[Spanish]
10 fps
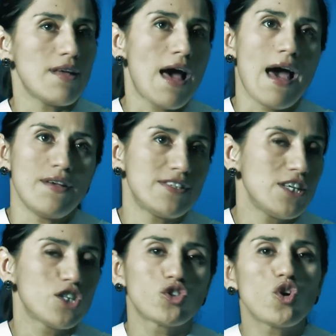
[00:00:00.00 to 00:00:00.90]

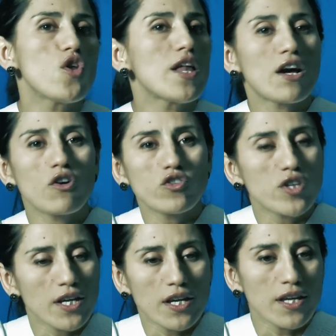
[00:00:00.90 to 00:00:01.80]
hacer todas las
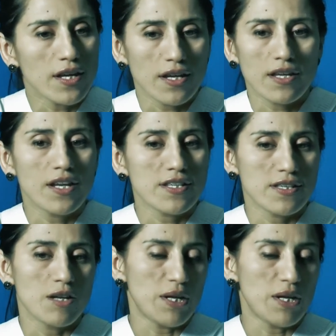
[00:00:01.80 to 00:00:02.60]
cosas que quiere, que quiere hacer,